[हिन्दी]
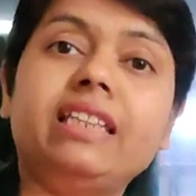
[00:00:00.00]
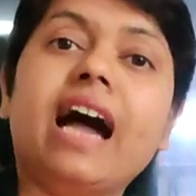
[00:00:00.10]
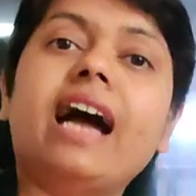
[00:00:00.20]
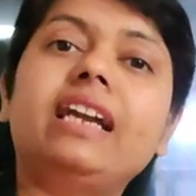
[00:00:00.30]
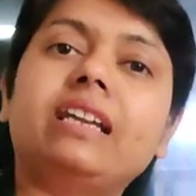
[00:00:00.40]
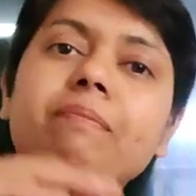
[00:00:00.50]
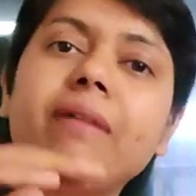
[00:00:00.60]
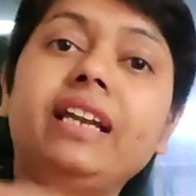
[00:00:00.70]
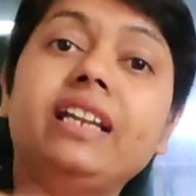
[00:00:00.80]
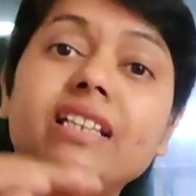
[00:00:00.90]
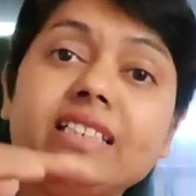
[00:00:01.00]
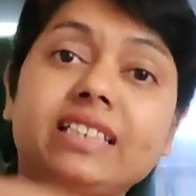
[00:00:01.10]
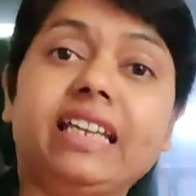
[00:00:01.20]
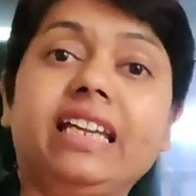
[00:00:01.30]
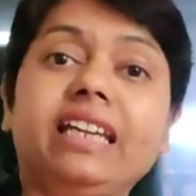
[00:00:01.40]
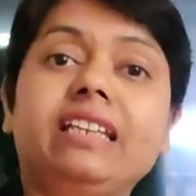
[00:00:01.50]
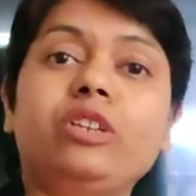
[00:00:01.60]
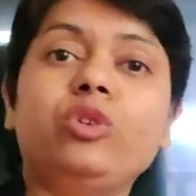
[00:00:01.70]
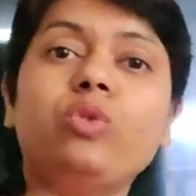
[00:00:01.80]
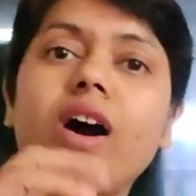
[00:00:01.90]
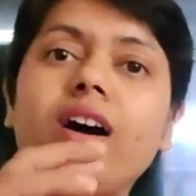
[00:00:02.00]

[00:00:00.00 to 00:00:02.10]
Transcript: दैट मेंटल स्टेट यू